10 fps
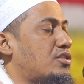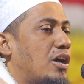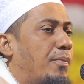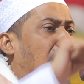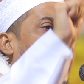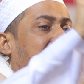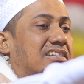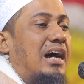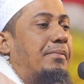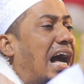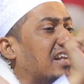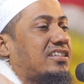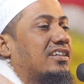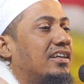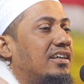সবর আর নামাজ
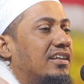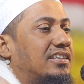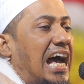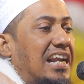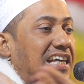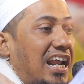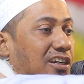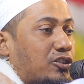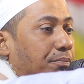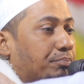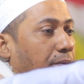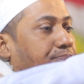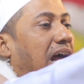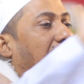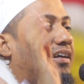তার দ্বারা সম্ভব
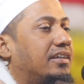না